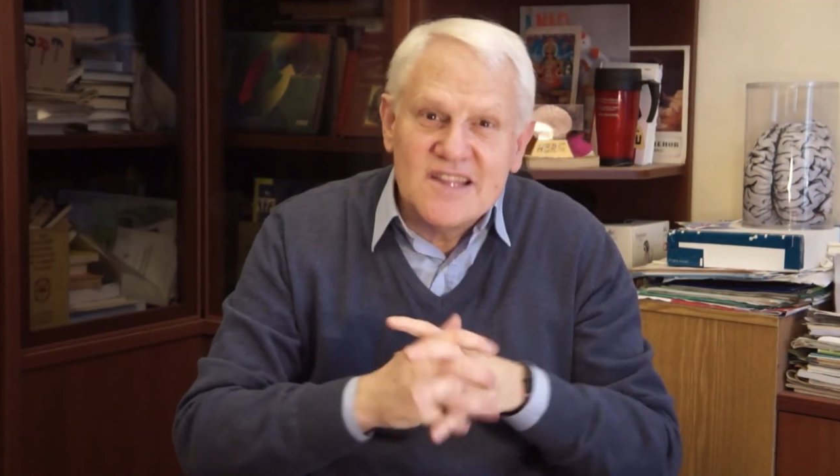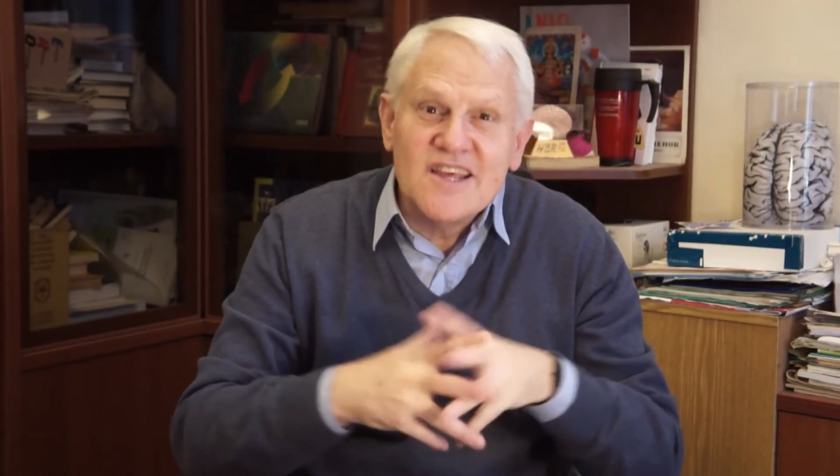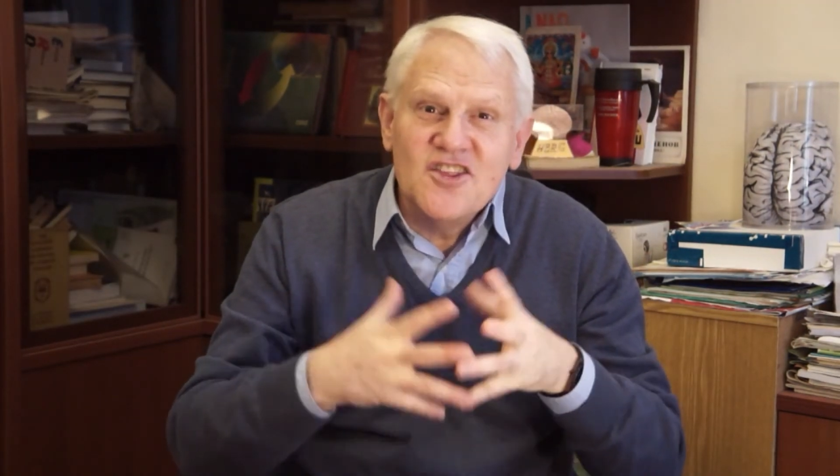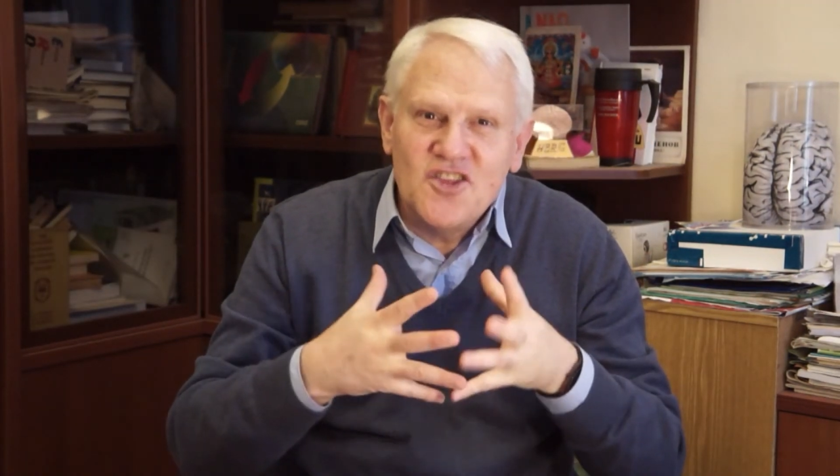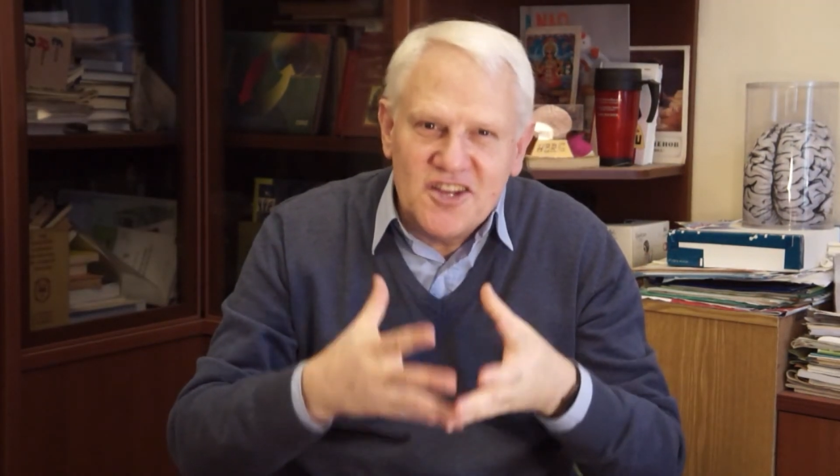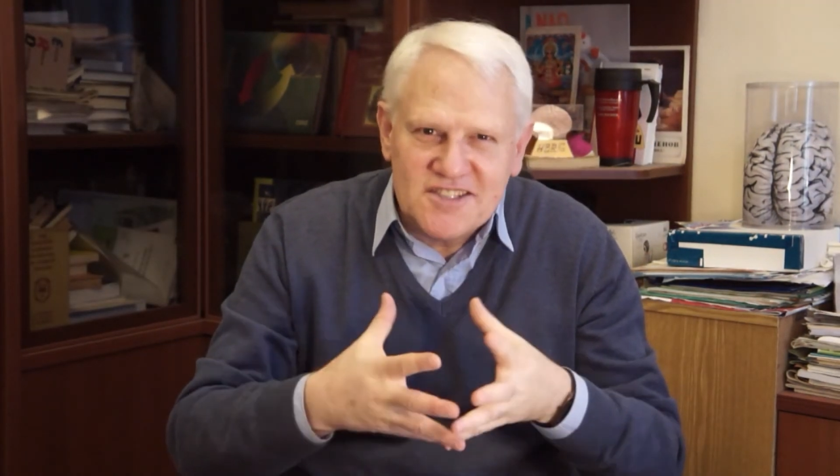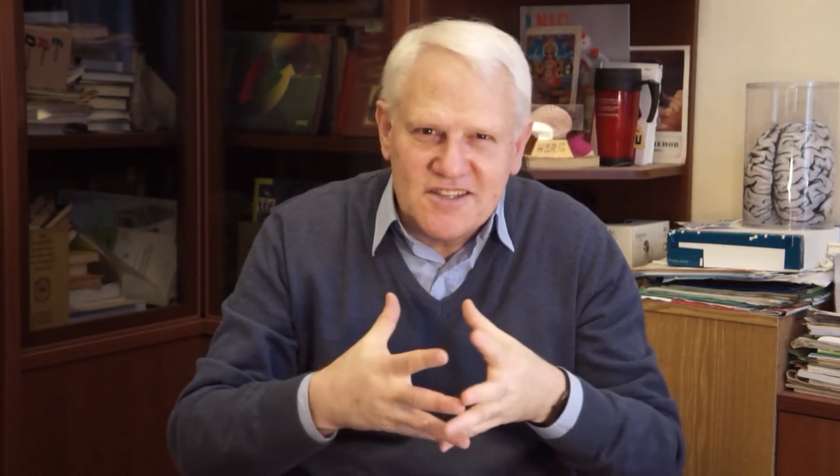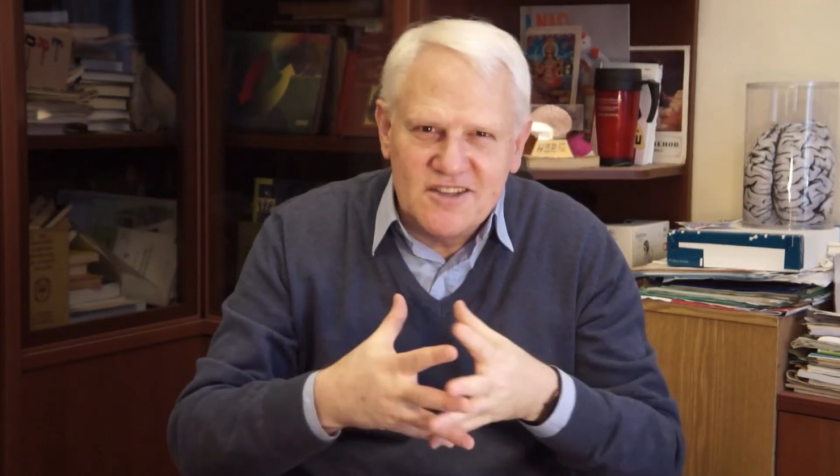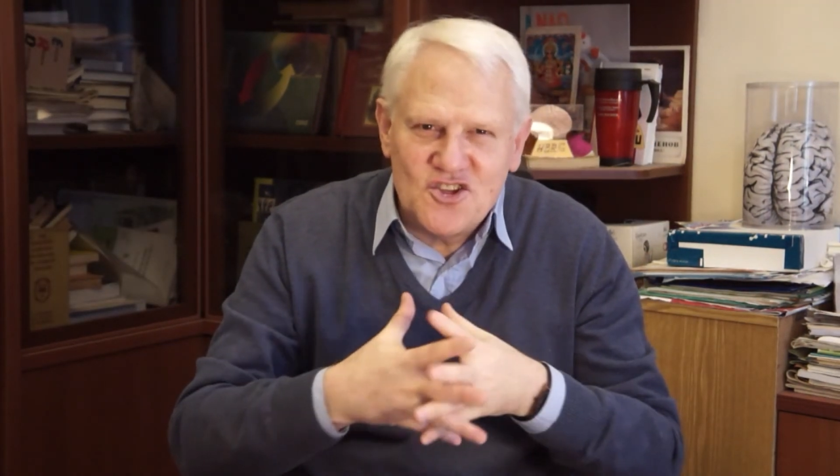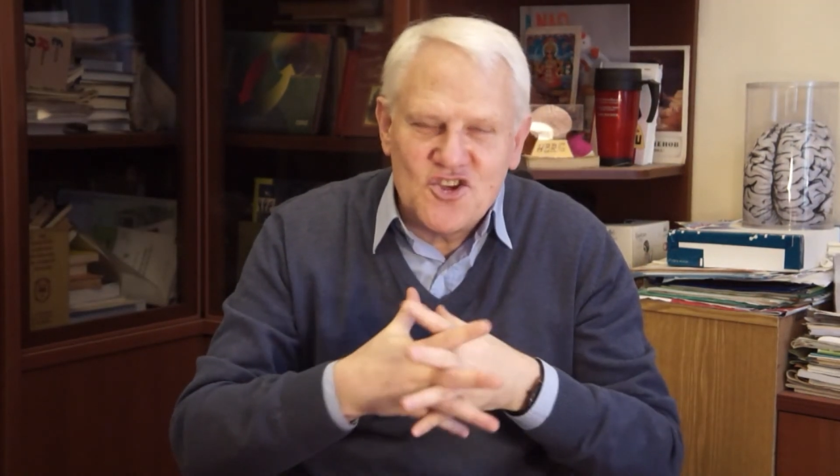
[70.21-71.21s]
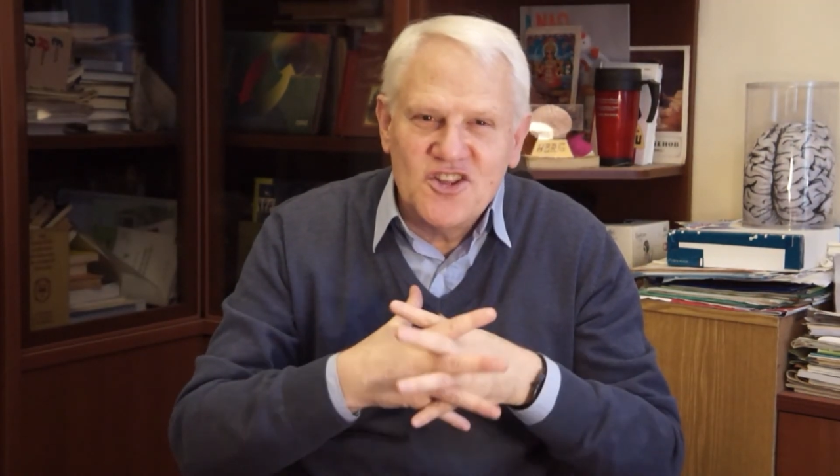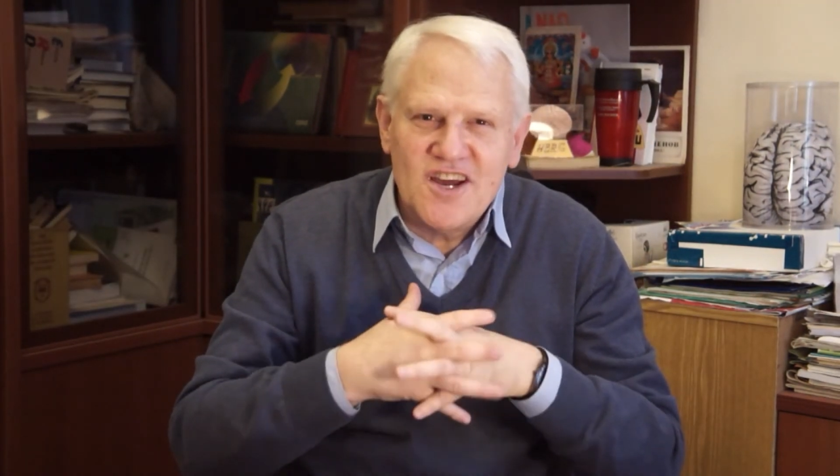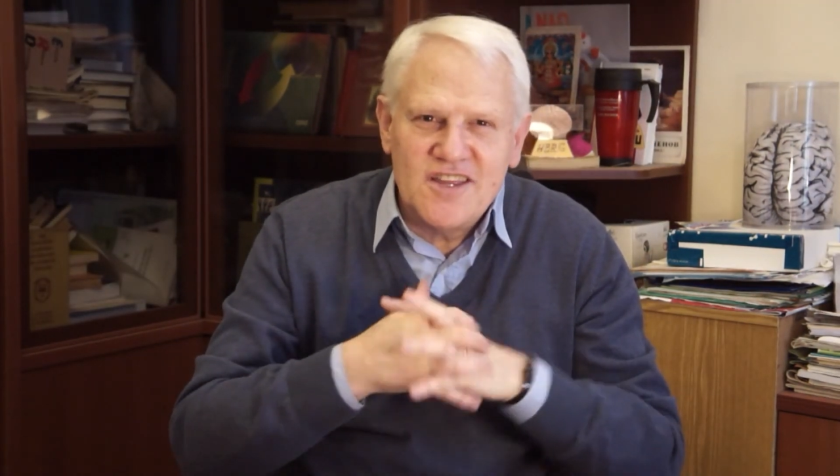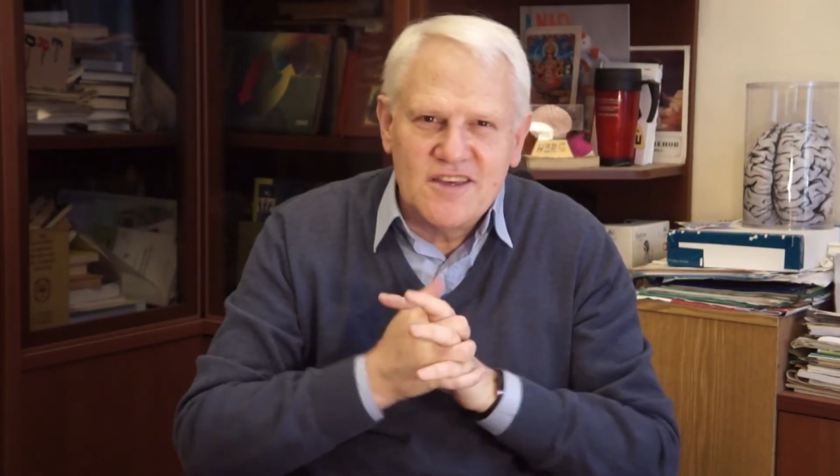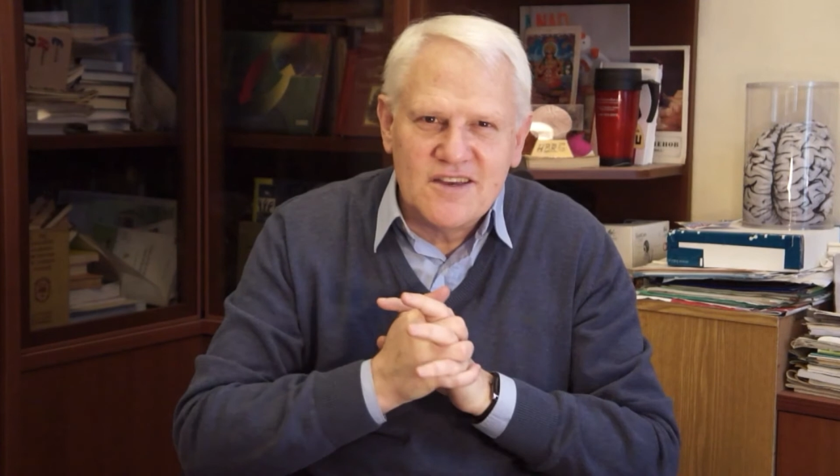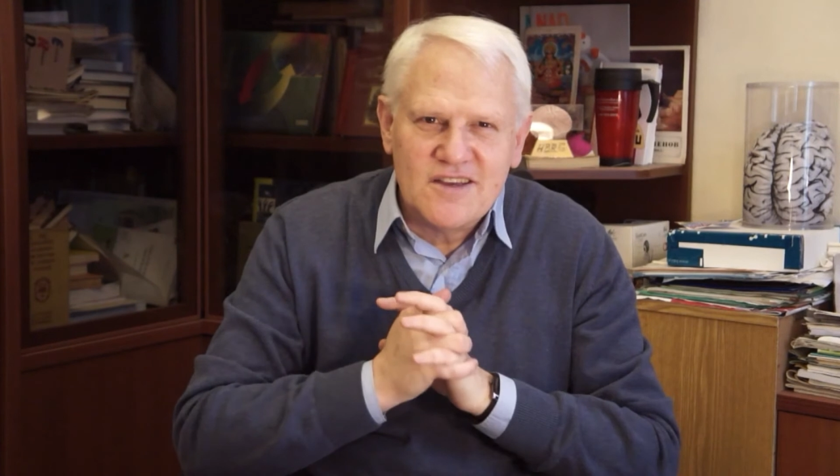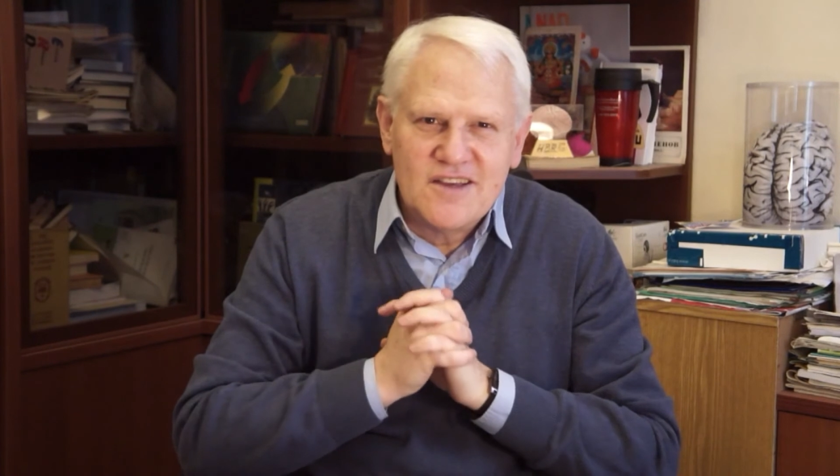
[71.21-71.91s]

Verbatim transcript: Это интересное начинание,